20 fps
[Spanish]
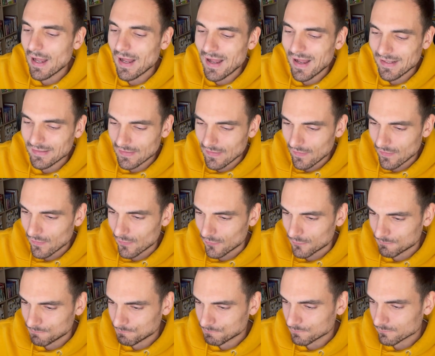Atención.
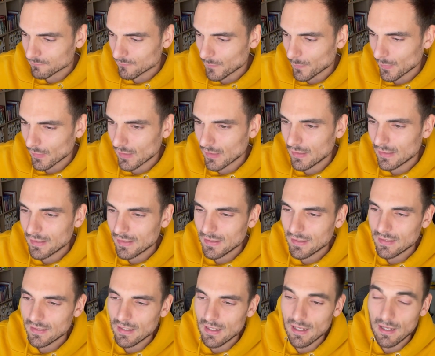
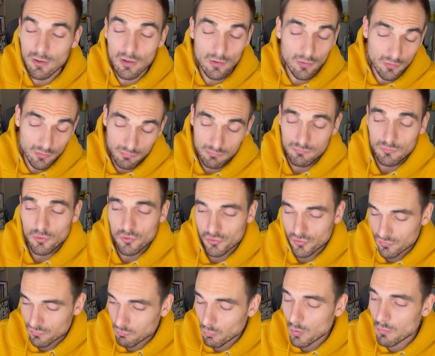Eh,
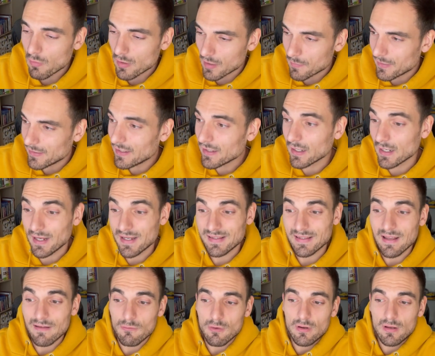os vuelvo a repetir que
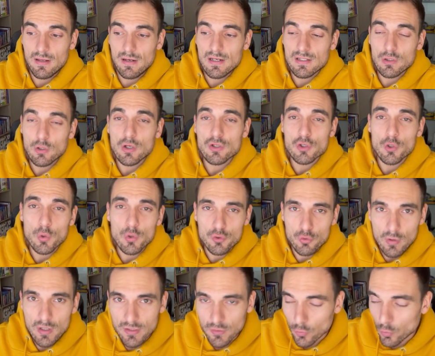esta, en esta ocasión no es
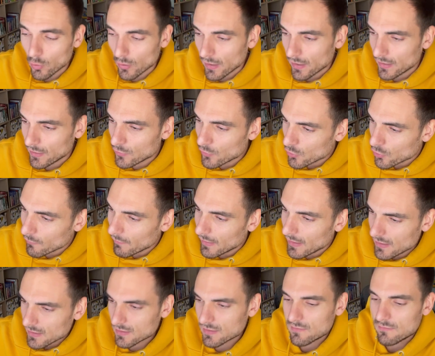un artículo que he escrito yo,
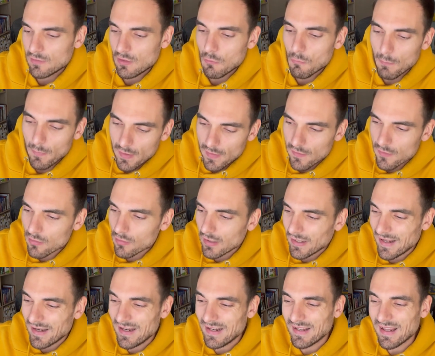¿vale? Es de un medio
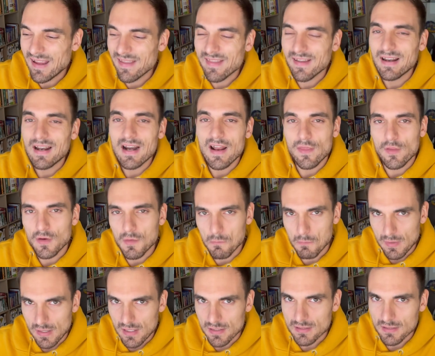en el que hay declaraciones
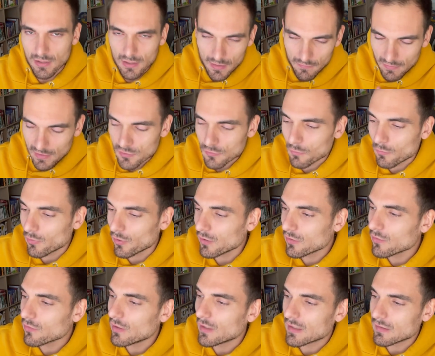mías, que ahora veréis un
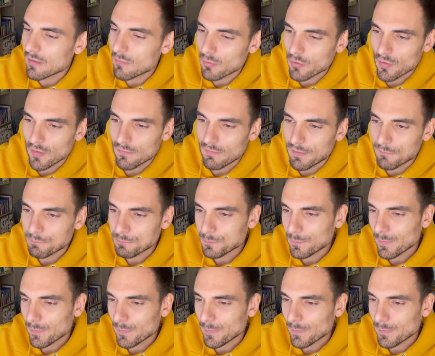poquito el tema por dónde va.